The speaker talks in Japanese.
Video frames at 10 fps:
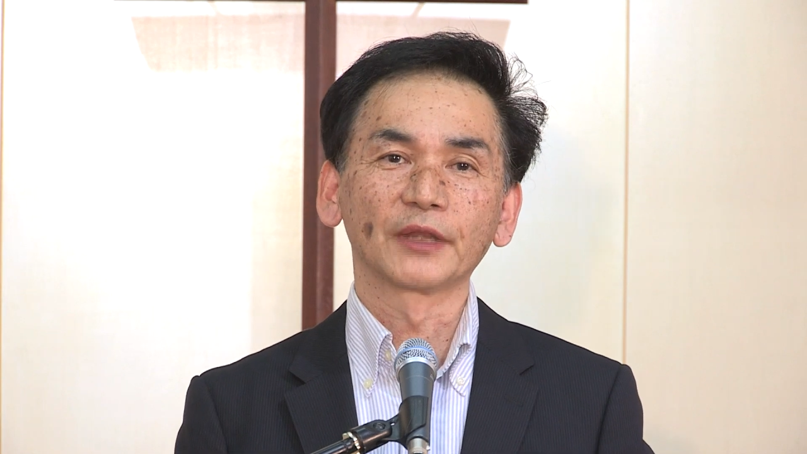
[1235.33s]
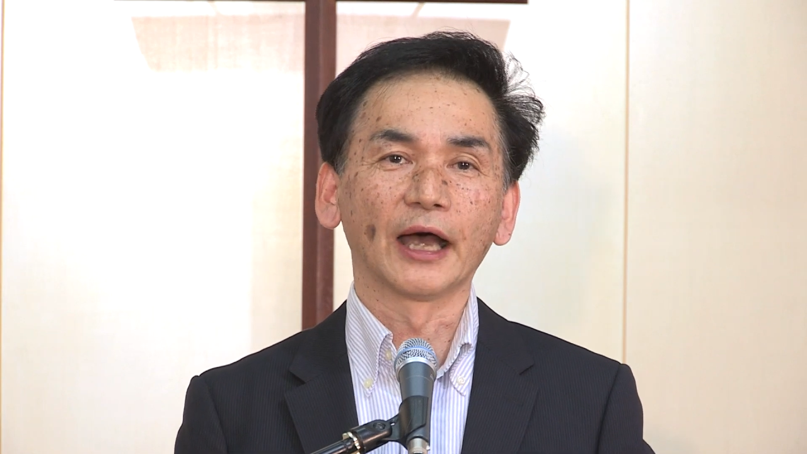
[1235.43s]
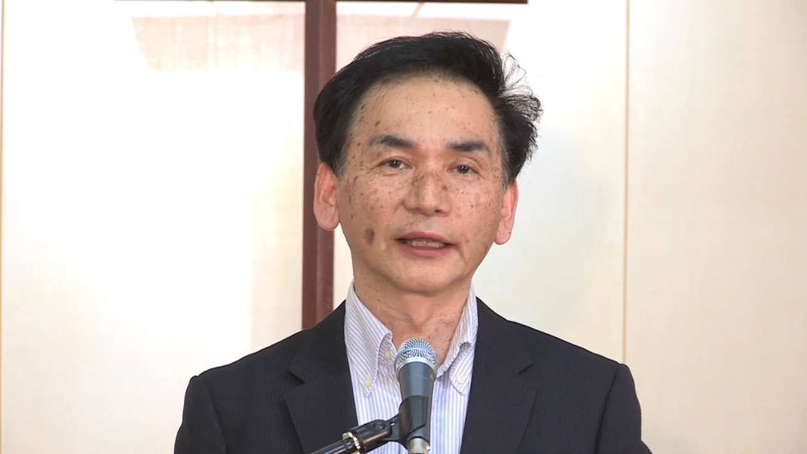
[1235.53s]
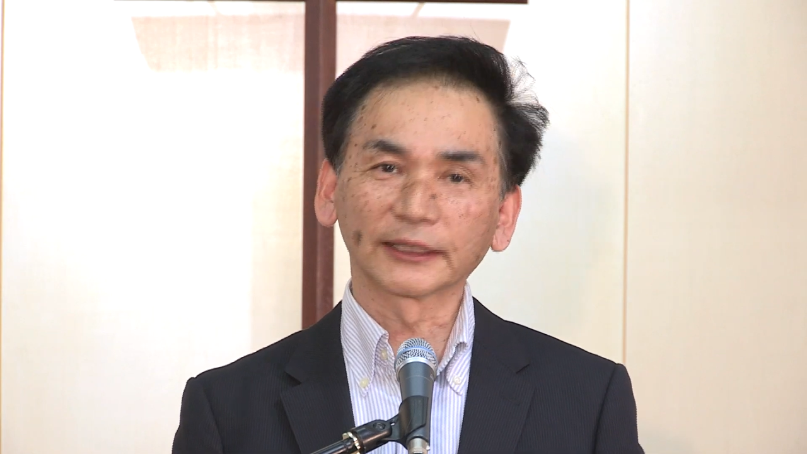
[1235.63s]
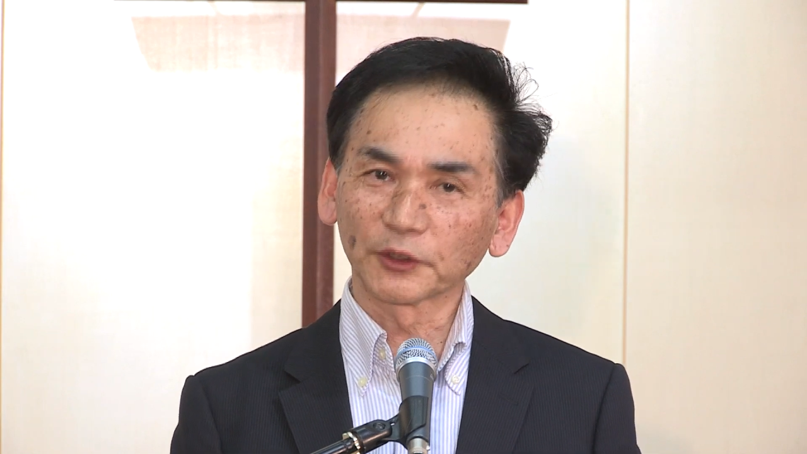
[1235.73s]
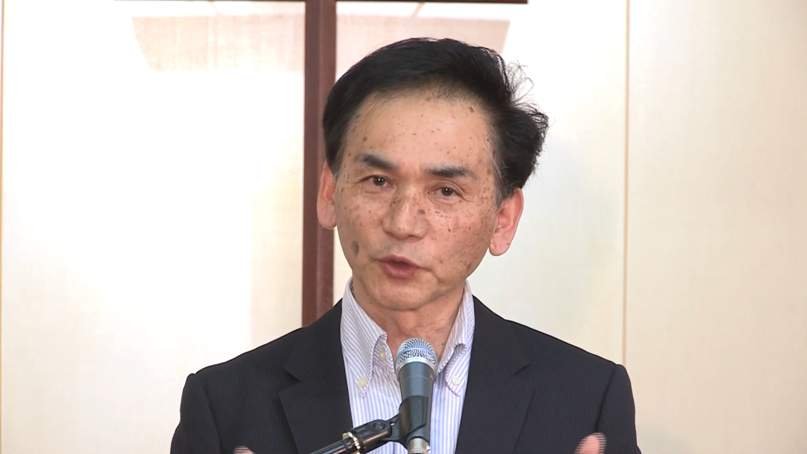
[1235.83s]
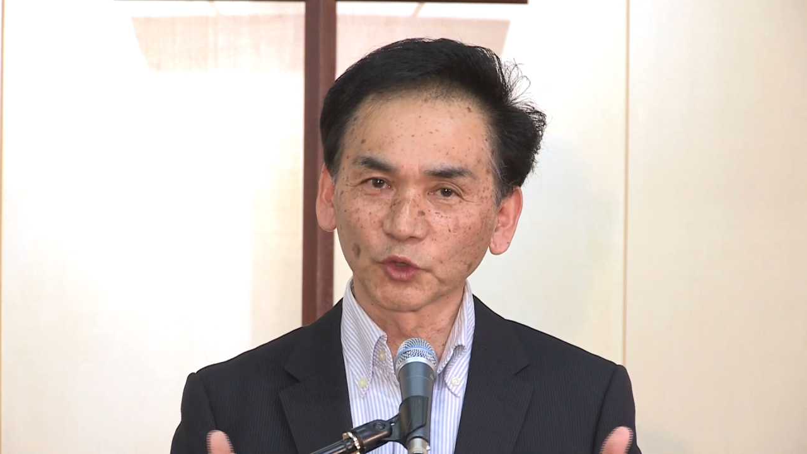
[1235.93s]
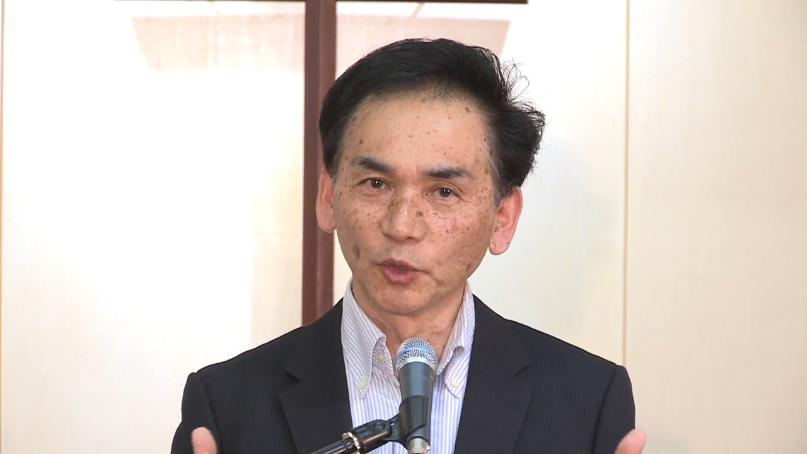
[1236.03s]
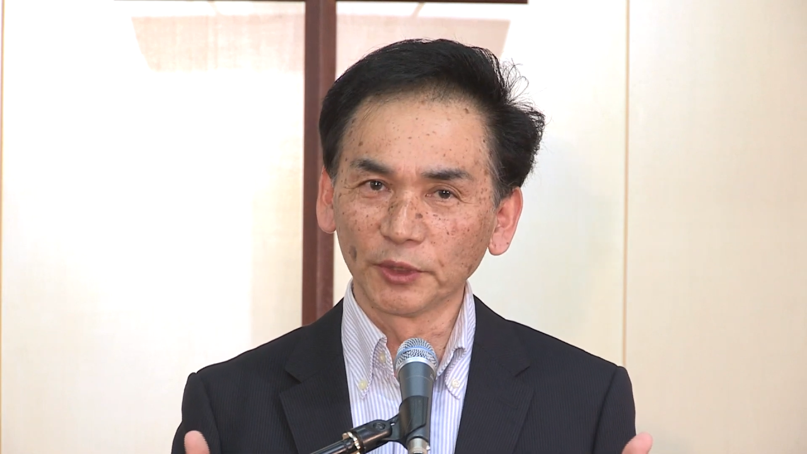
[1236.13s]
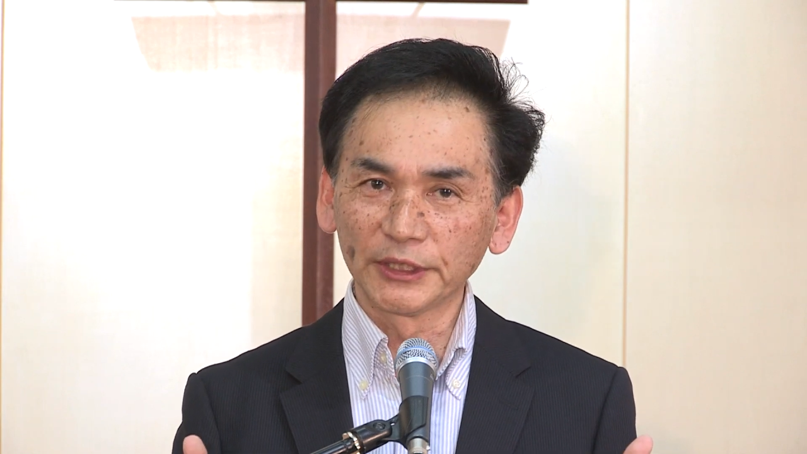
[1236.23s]
あなたと
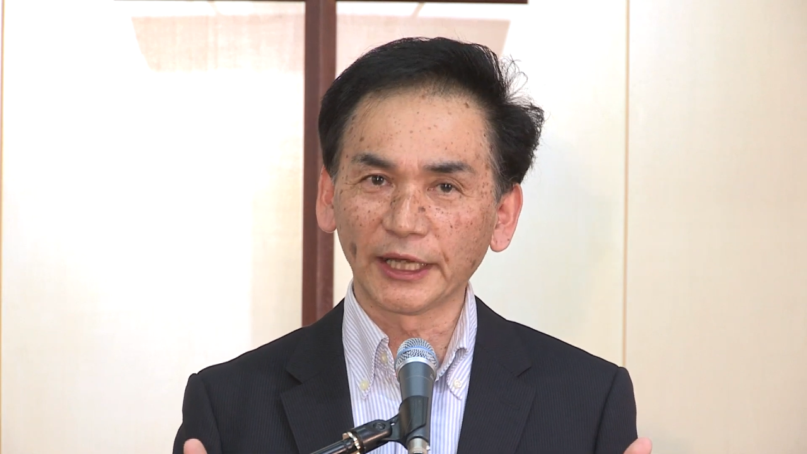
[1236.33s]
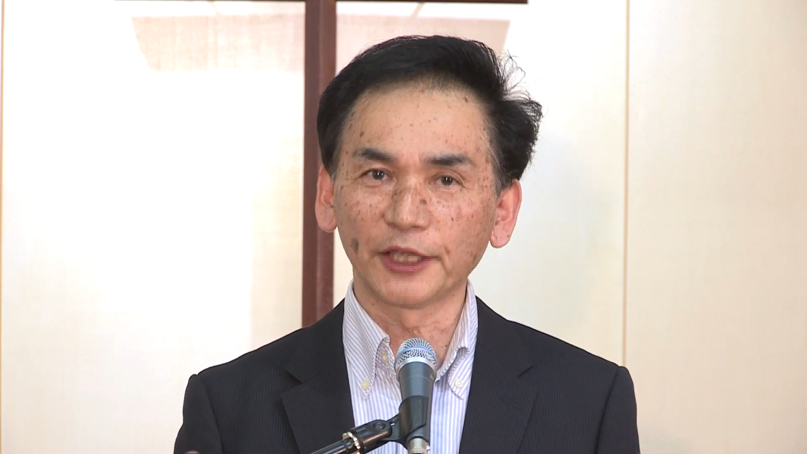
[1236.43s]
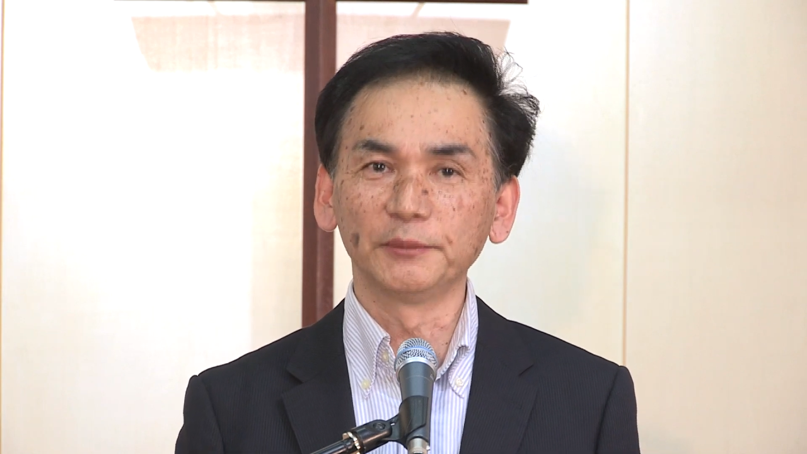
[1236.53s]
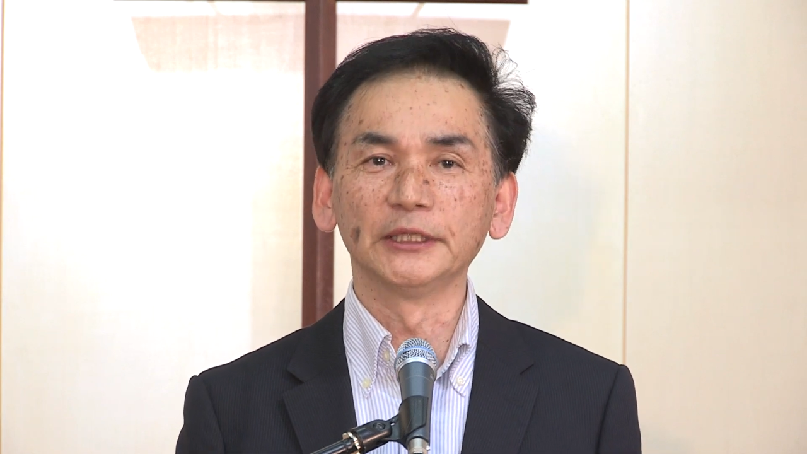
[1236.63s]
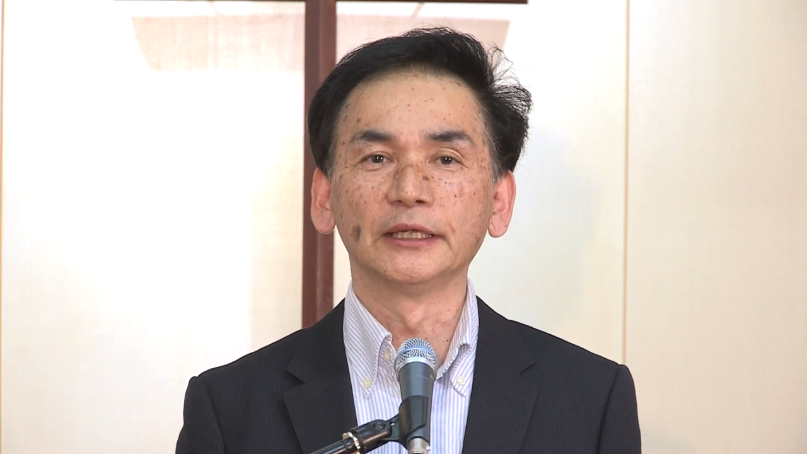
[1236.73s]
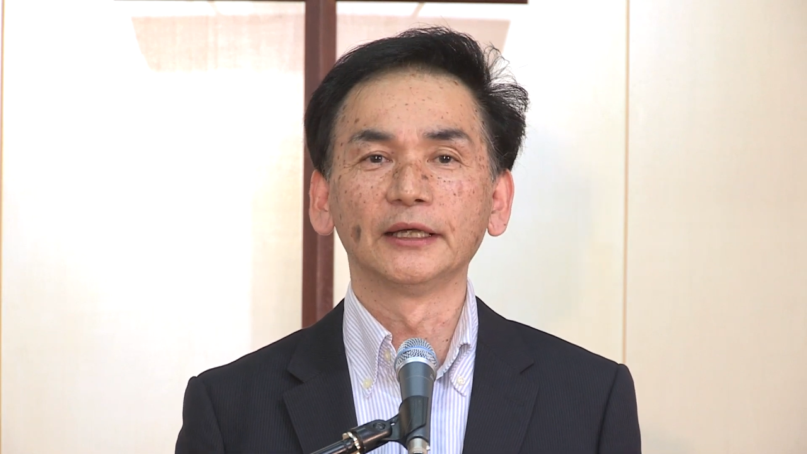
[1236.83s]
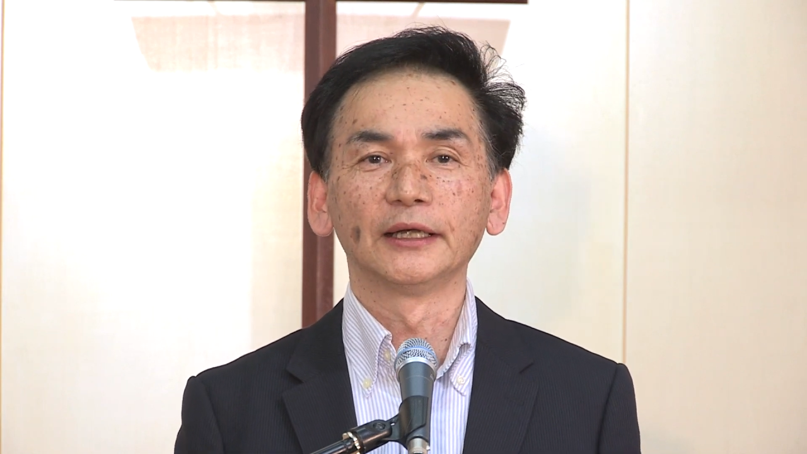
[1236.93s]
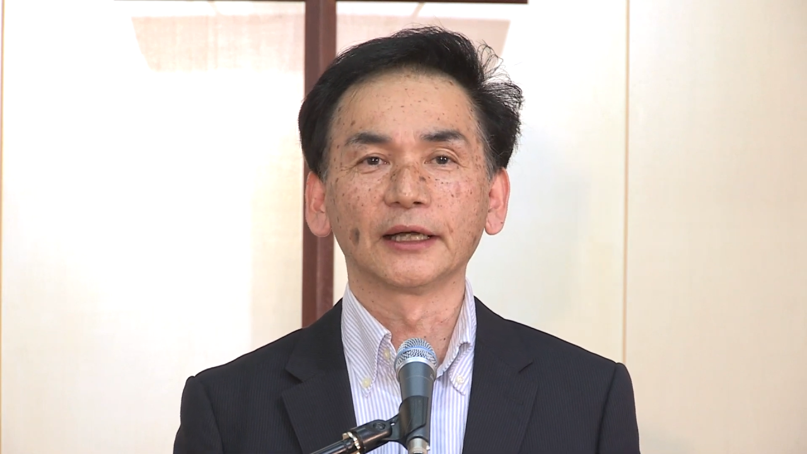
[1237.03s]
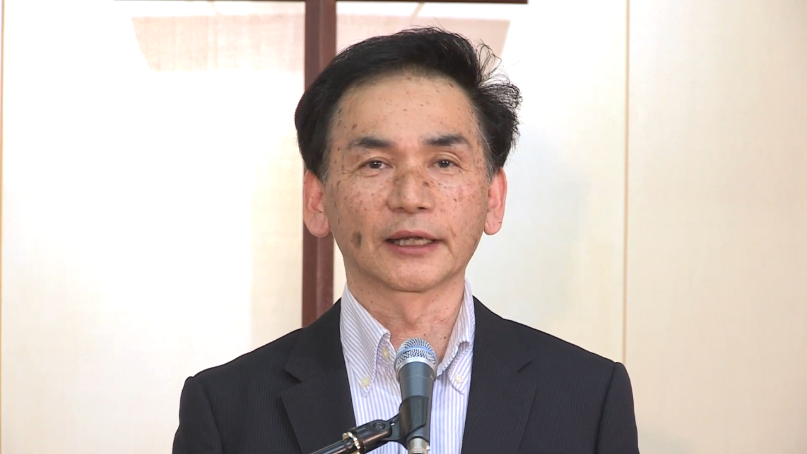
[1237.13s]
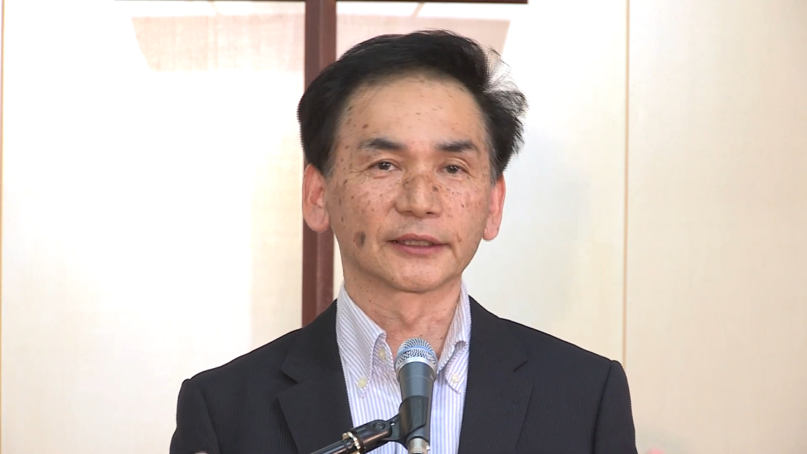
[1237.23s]
共に歩み
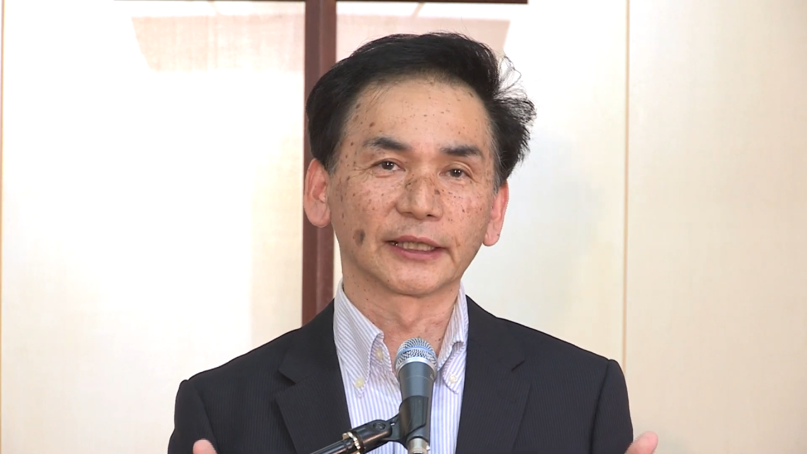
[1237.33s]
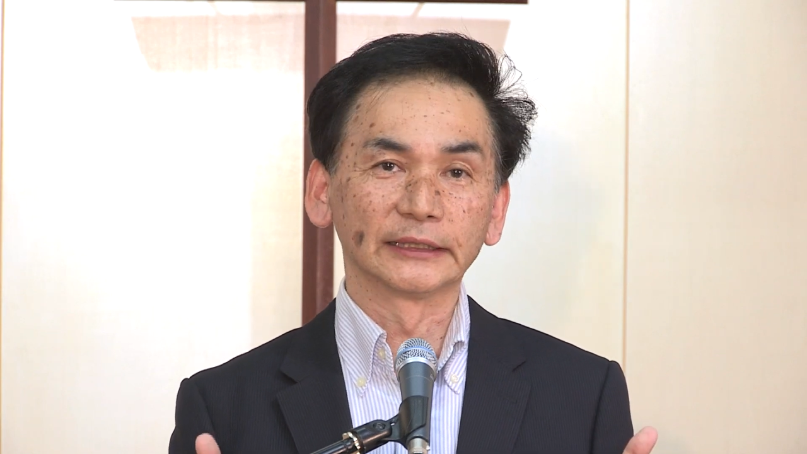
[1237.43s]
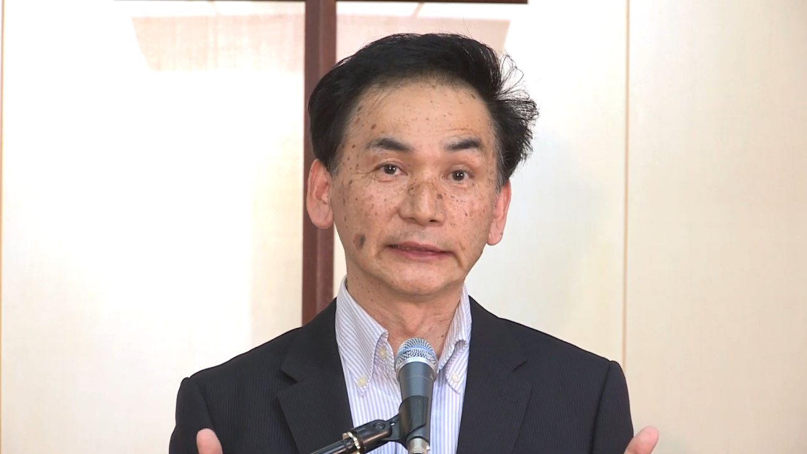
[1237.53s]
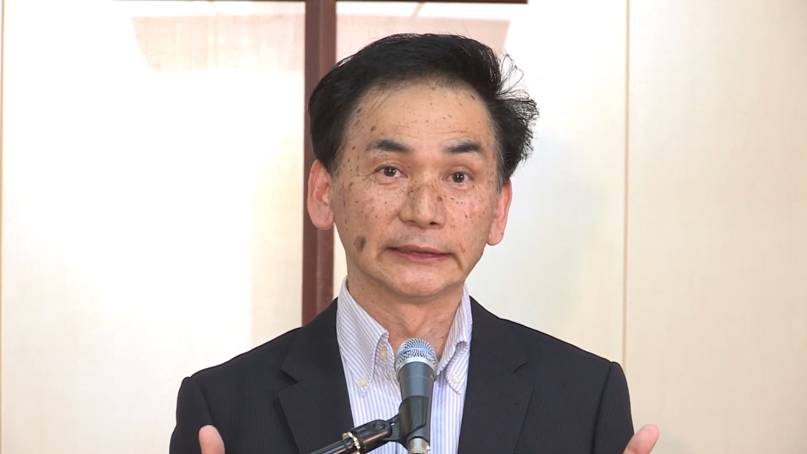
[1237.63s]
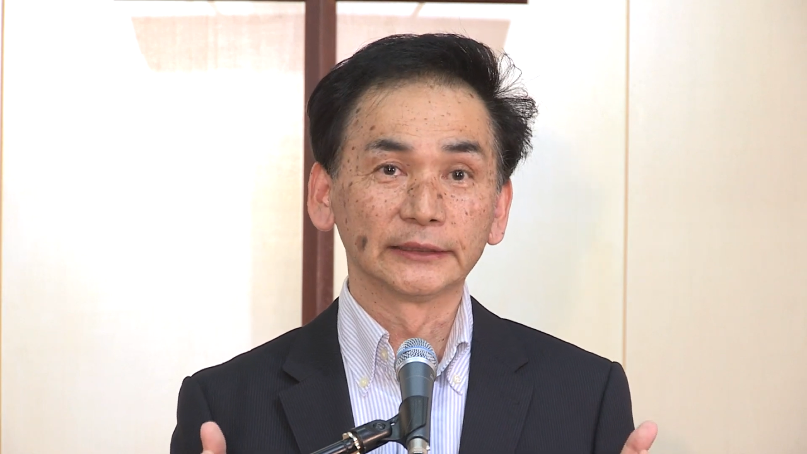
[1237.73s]
新たに